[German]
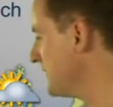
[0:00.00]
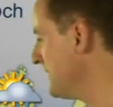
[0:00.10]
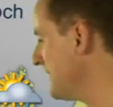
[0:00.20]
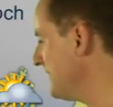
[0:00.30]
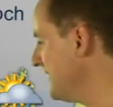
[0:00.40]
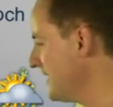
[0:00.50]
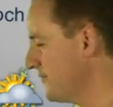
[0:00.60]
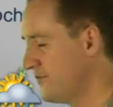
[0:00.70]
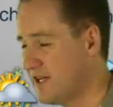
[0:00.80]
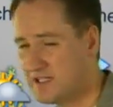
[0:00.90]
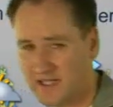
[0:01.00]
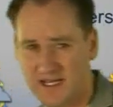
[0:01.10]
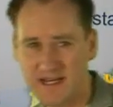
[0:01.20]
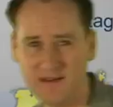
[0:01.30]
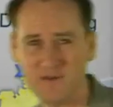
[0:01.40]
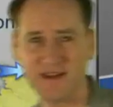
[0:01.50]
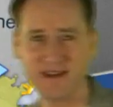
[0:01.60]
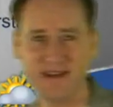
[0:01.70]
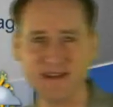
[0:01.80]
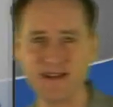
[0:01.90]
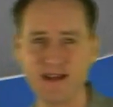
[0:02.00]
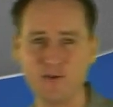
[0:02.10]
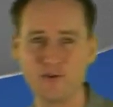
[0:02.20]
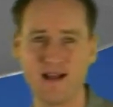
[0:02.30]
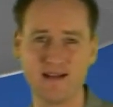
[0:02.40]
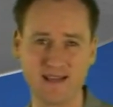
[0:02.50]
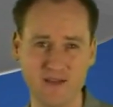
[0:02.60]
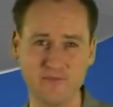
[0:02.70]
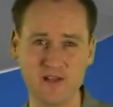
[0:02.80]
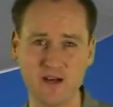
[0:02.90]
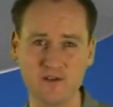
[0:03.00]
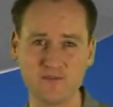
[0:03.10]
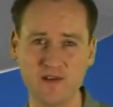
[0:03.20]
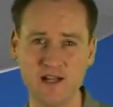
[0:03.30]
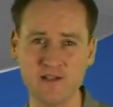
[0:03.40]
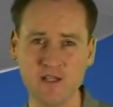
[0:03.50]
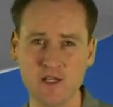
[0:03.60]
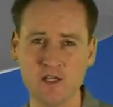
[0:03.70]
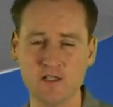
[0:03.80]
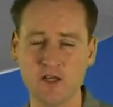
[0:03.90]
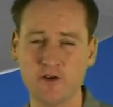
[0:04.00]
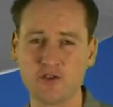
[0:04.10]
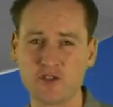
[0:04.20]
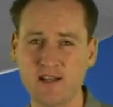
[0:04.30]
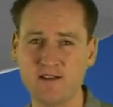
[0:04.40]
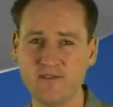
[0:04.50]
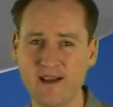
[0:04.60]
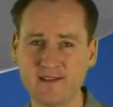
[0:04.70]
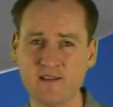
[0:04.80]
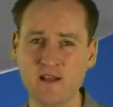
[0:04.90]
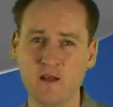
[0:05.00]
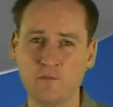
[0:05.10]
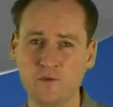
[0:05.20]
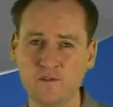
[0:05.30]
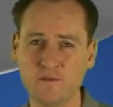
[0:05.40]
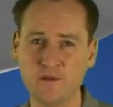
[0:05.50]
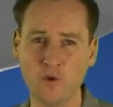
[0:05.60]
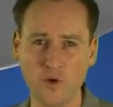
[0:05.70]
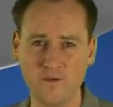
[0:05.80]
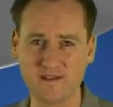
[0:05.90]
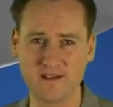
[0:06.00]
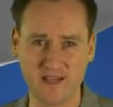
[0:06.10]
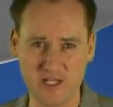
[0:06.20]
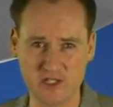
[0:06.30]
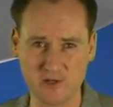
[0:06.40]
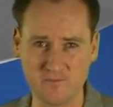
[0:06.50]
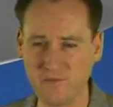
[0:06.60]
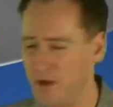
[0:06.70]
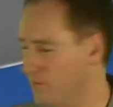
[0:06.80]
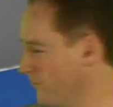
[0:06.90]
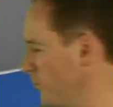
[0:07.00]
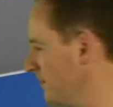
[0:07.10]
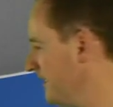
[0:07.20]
und immer wieder fällt Regen und der Regen kann lokal kräftig ausfallen. Ja, und stellenweise müssen wir mit Hochwasser rechnen. Wo